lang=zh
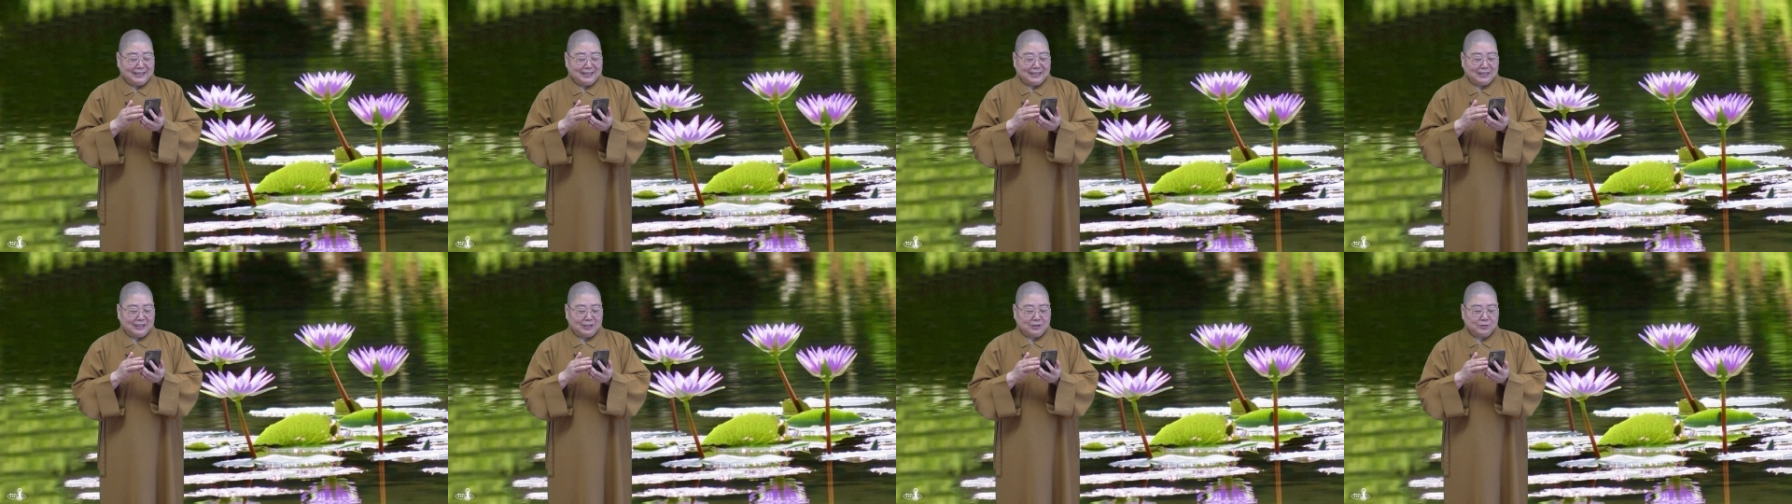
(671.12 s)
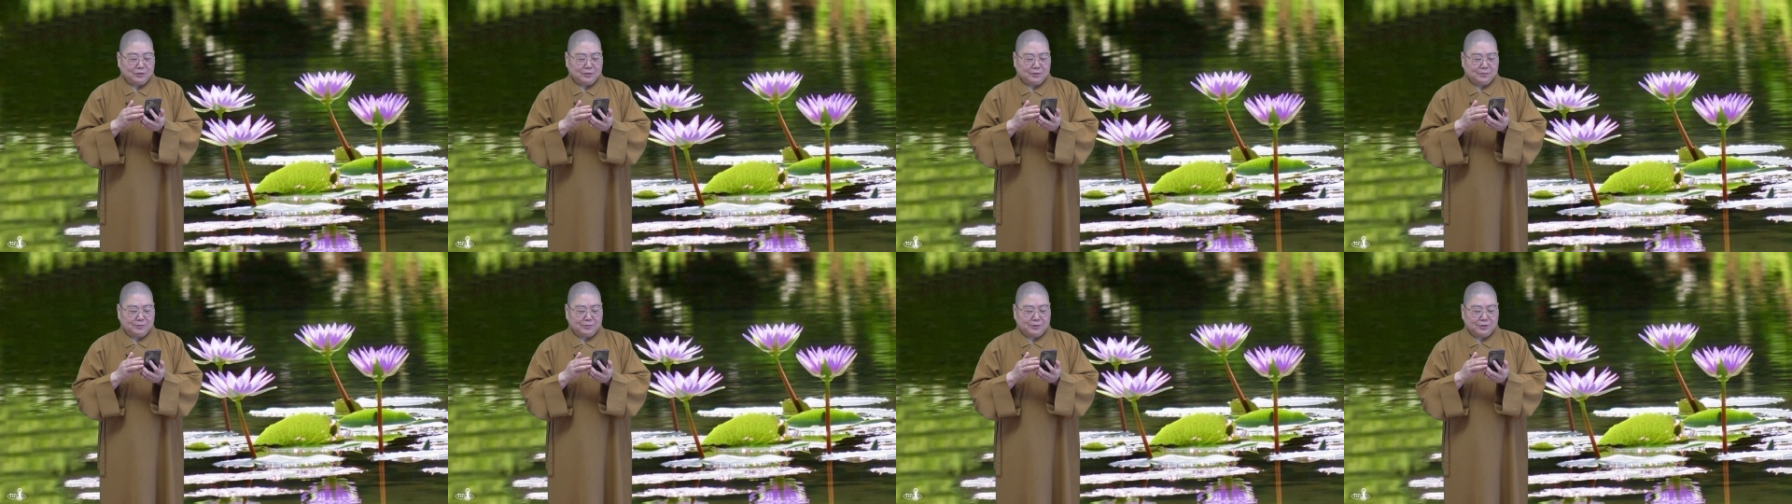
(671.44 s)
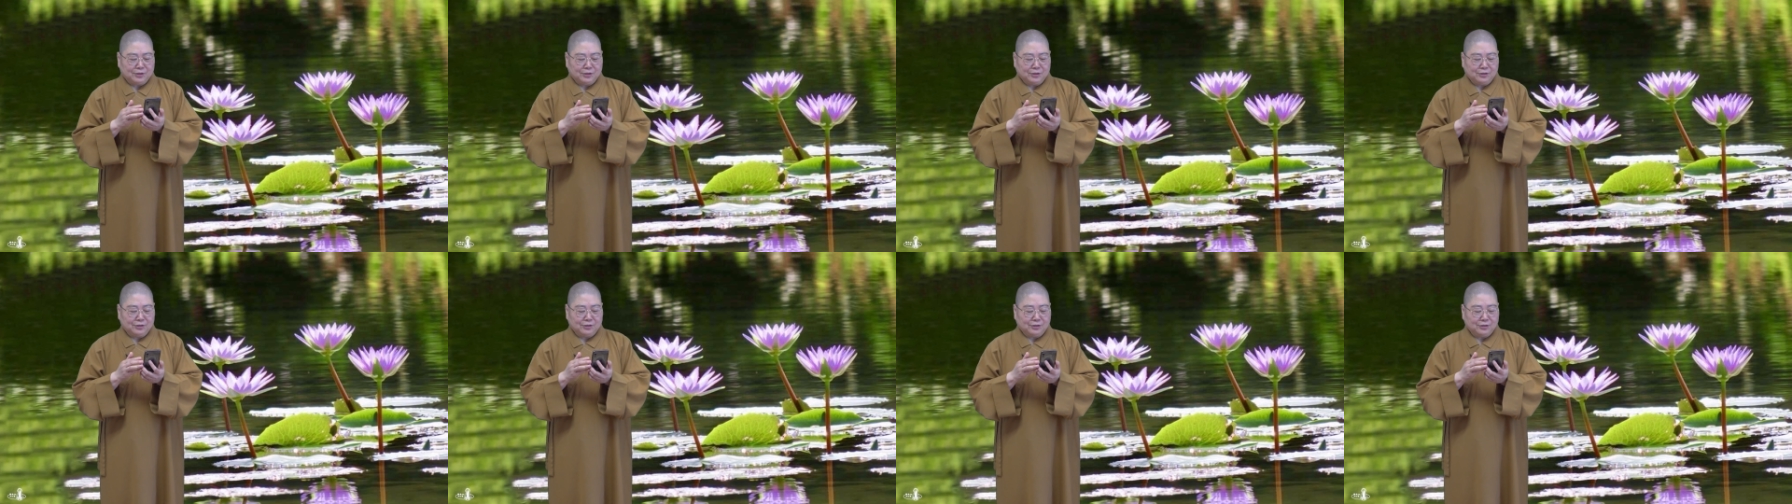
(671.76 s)
啊，他说
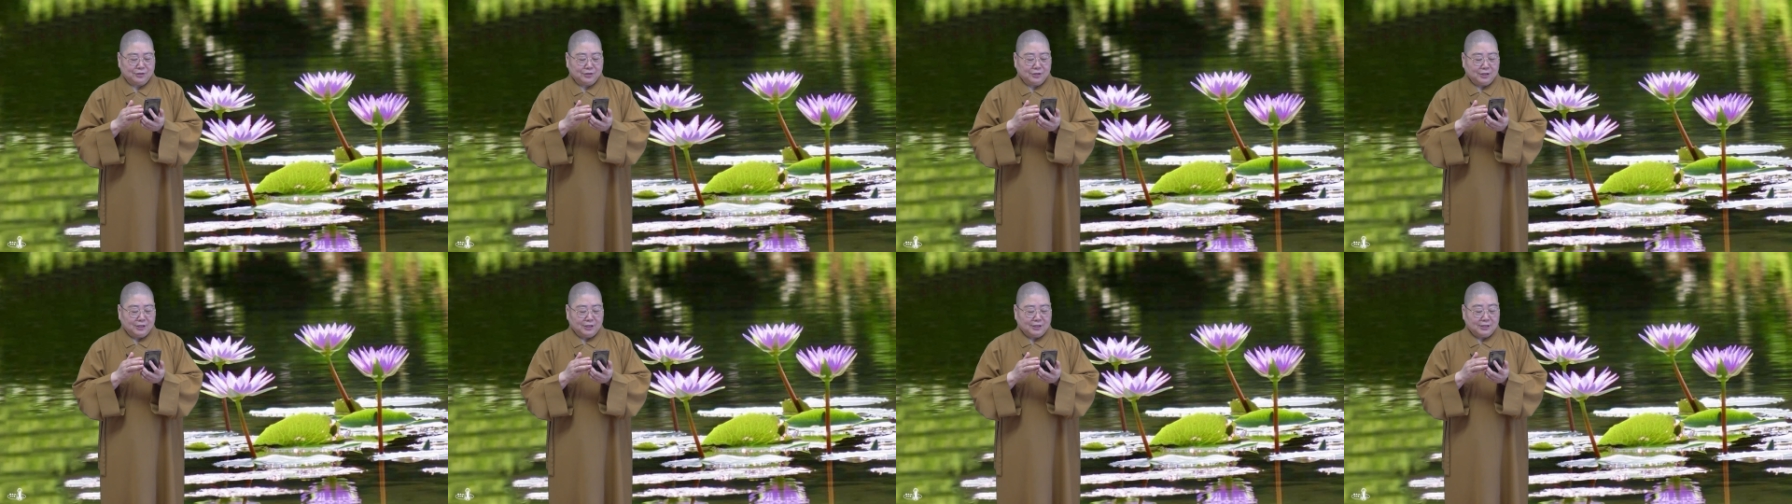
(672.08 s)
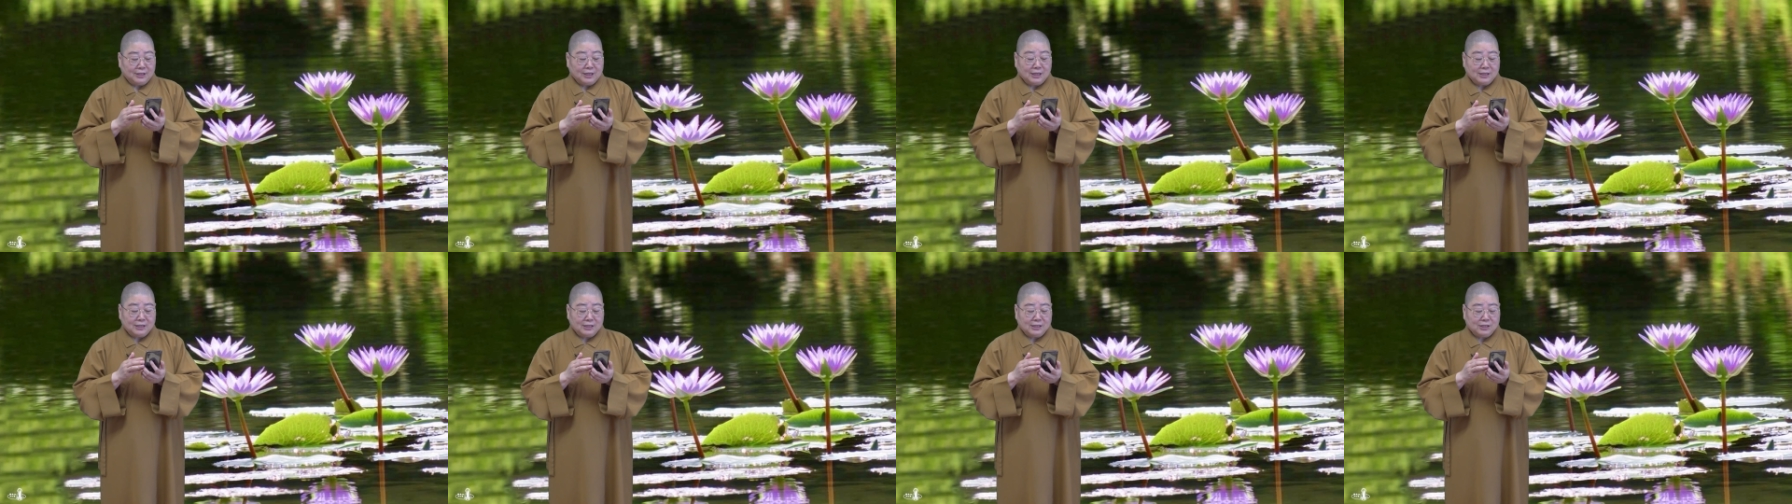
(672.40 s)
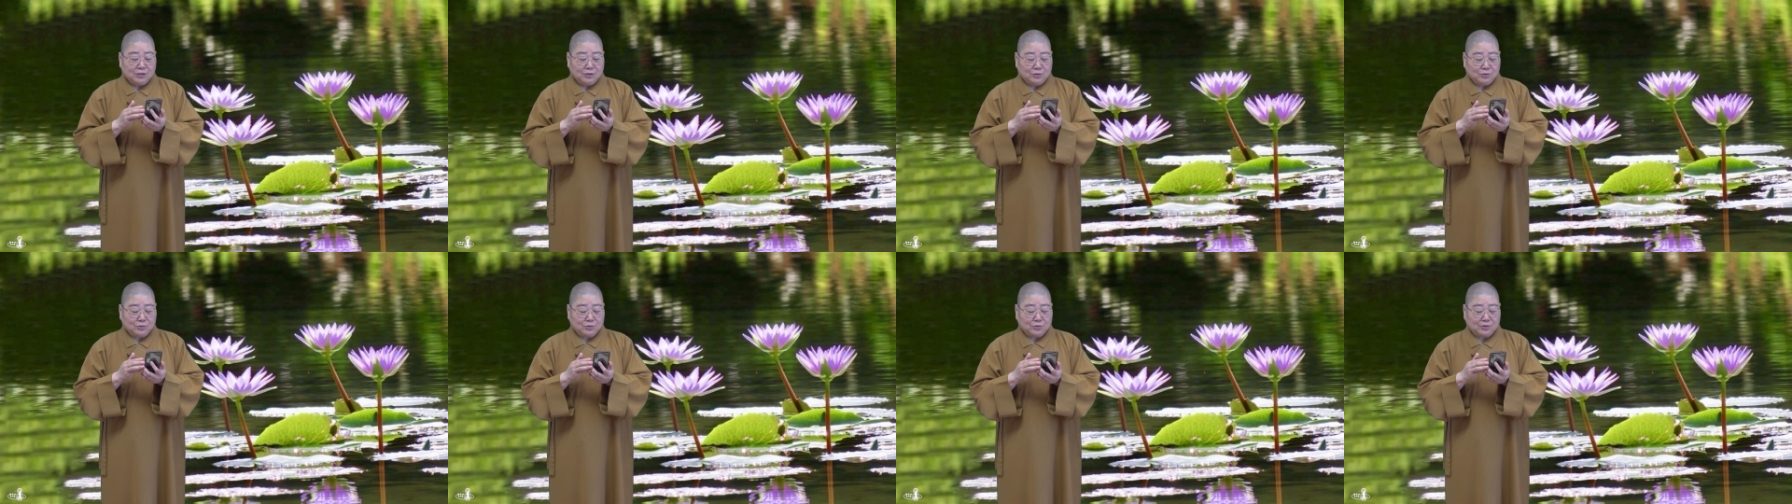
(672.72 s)
是他
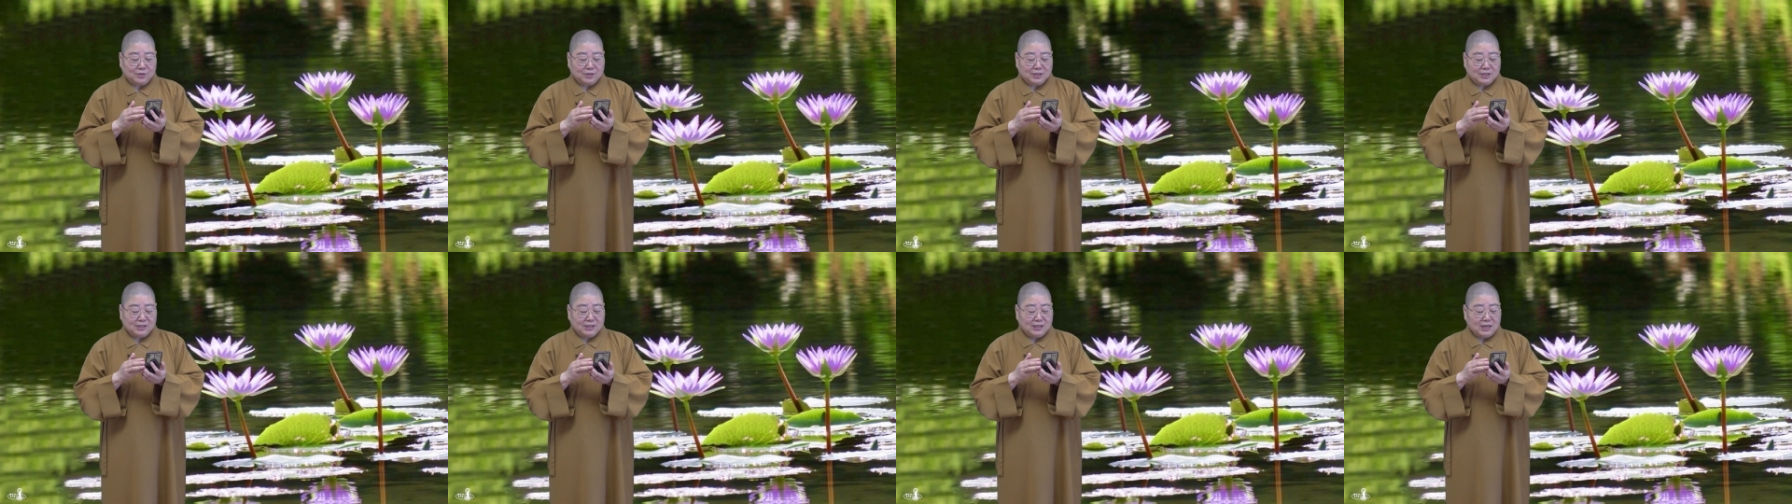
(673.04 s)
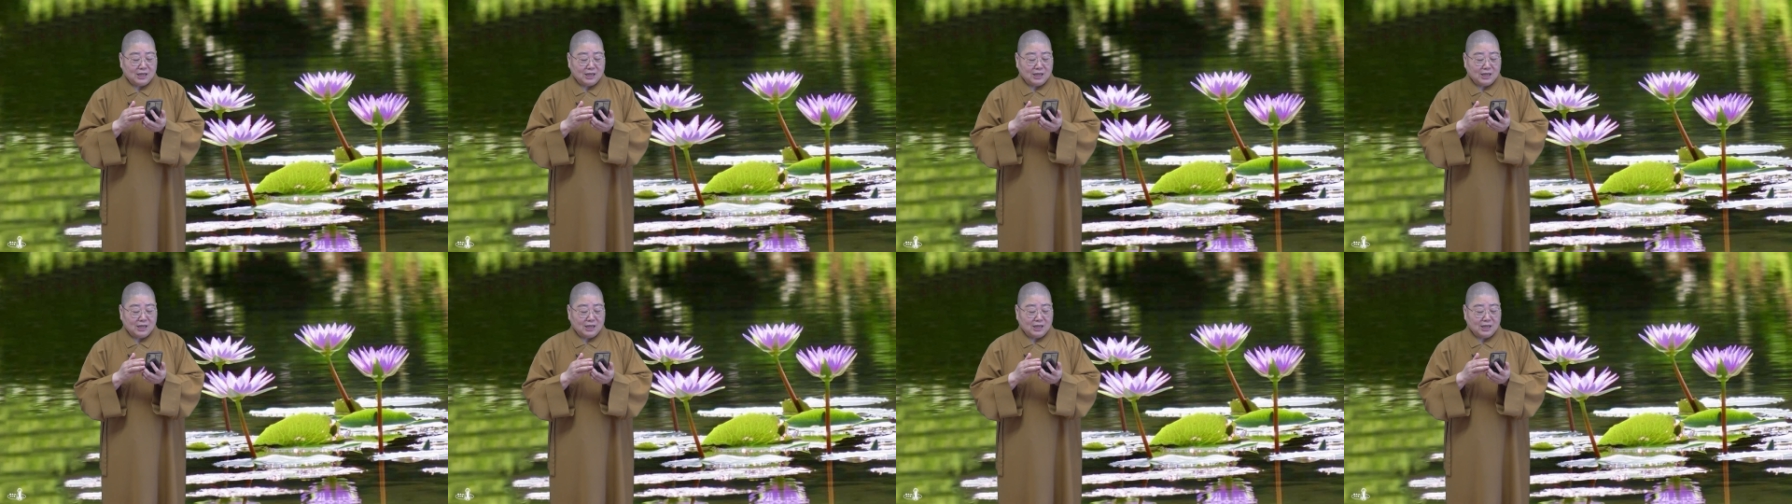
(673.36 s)
日有所思